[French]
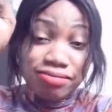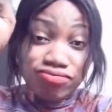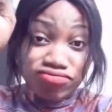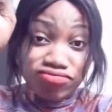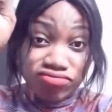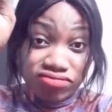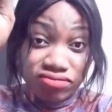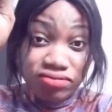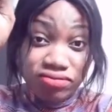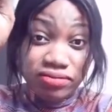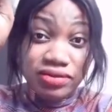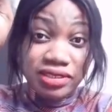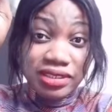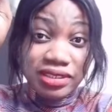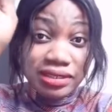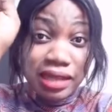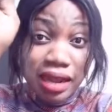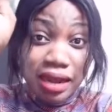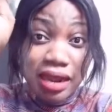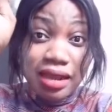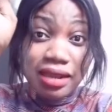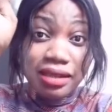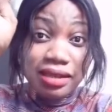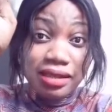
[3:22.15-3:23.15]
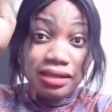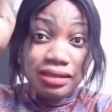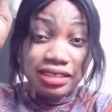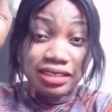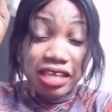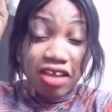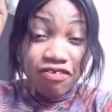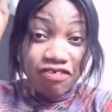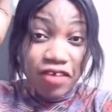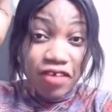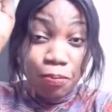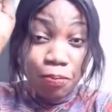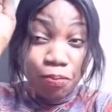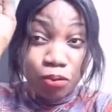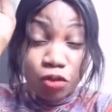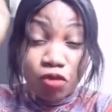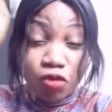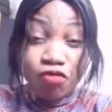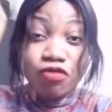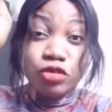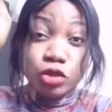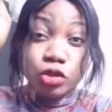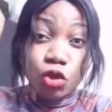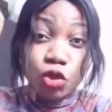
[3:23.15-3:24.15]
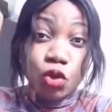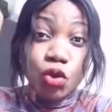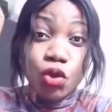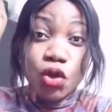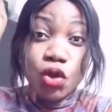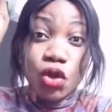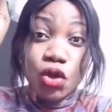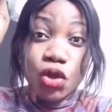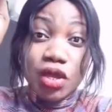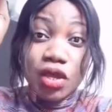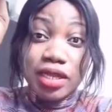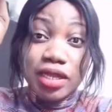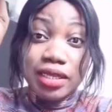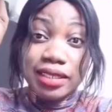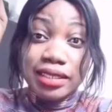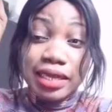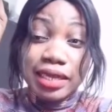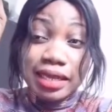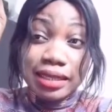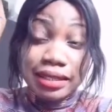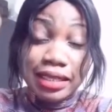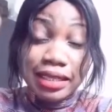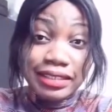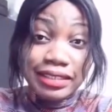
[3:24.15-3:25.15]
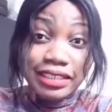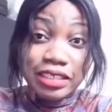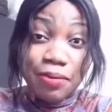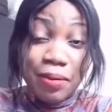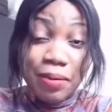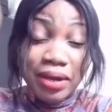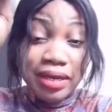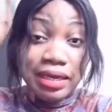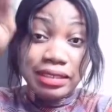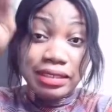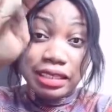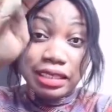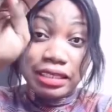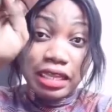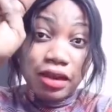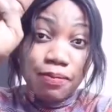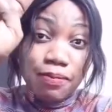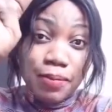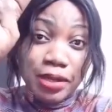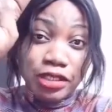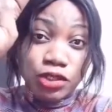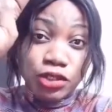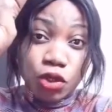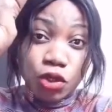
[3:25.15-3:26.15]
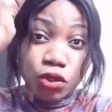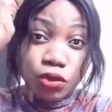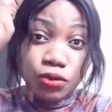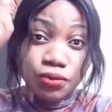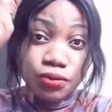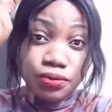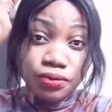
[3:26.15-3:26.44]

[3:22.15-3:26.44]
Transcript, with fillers: Hmm? Ça là, ça fait provision des des semaines de certaines personnes.